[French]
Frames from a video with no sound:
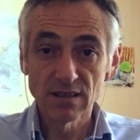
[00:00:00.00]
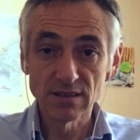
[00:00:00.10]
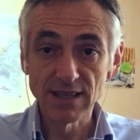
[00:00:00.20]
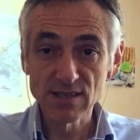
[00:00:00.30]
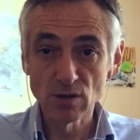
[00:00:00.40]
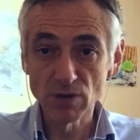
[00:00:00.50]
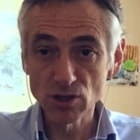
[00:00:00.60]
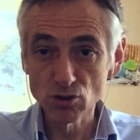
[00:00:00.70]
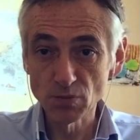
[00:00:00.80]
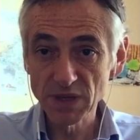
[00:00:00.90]

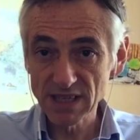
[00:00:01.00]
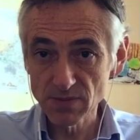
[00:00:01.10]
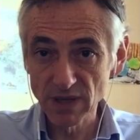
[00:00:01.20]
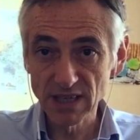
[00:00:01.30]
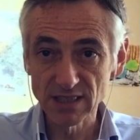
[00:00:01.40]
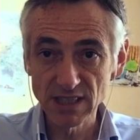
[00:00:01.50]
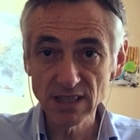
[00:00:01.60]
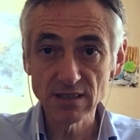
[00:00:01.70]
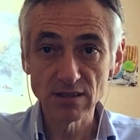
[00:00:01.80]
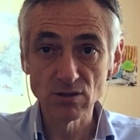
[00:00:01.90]
d'assemblage de pièces
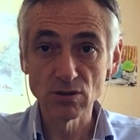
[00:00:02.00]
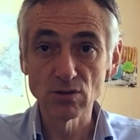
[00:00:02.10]
mécaniques